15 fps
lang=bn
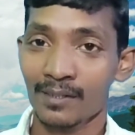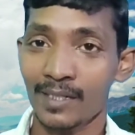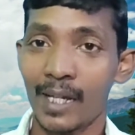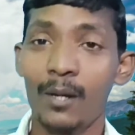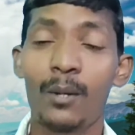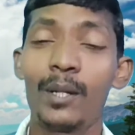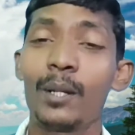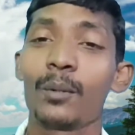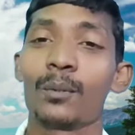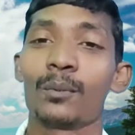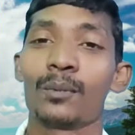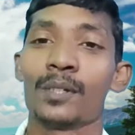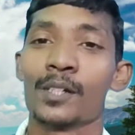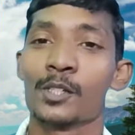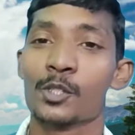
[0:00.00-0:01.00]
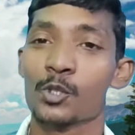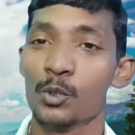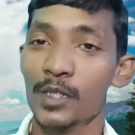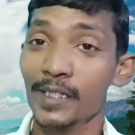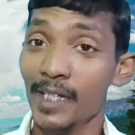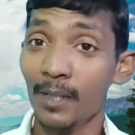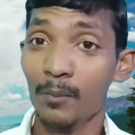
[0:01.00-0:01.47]
না হলেও
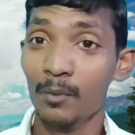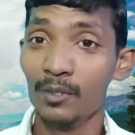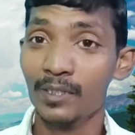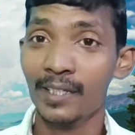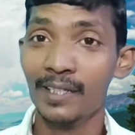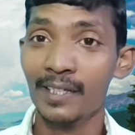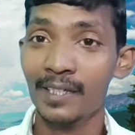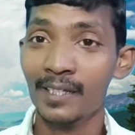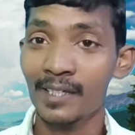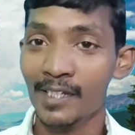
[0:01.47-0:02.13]
ঝুড়িটার মধ্যে কি